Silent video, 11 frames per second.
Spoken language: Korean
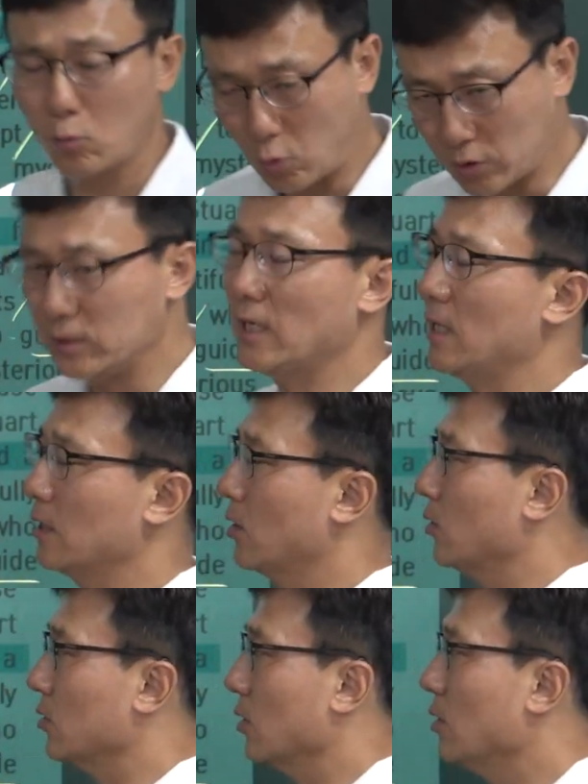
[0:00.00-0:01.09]
권장,
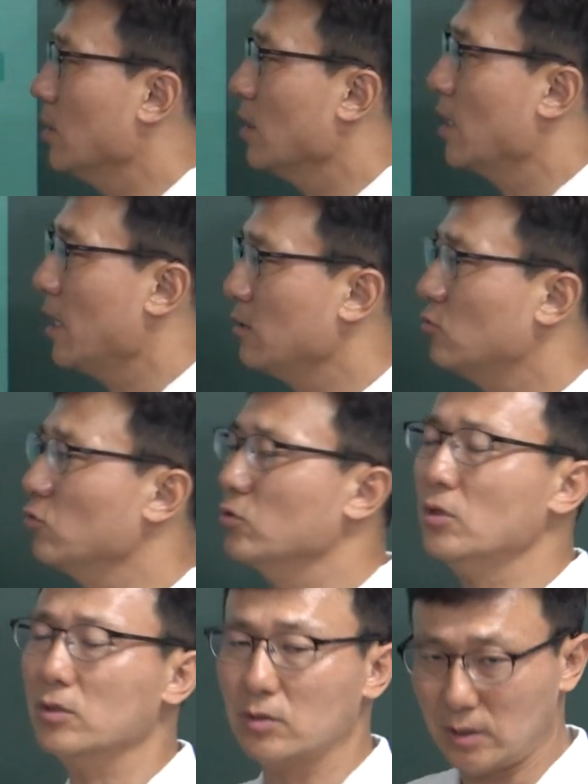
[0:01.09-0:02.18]
격려
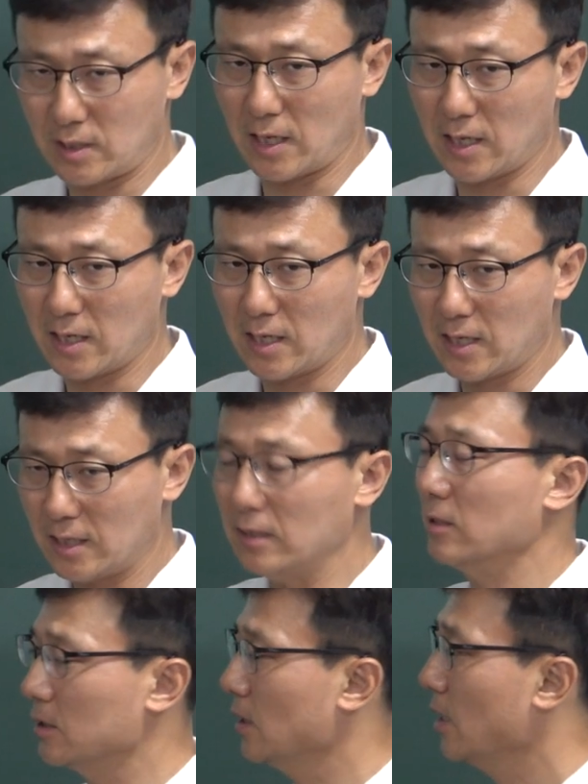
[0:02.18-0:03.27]
해주는 것들이다 하는
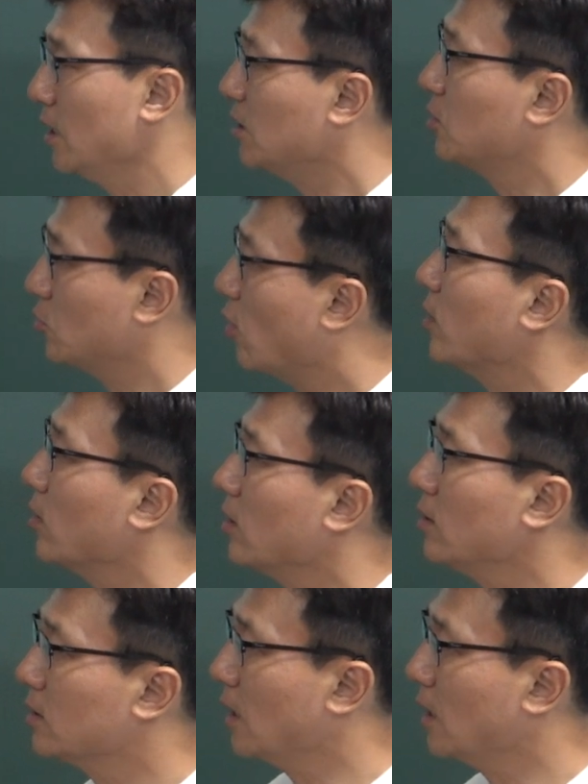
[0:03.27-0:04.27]
거지. 있지도 않는 걸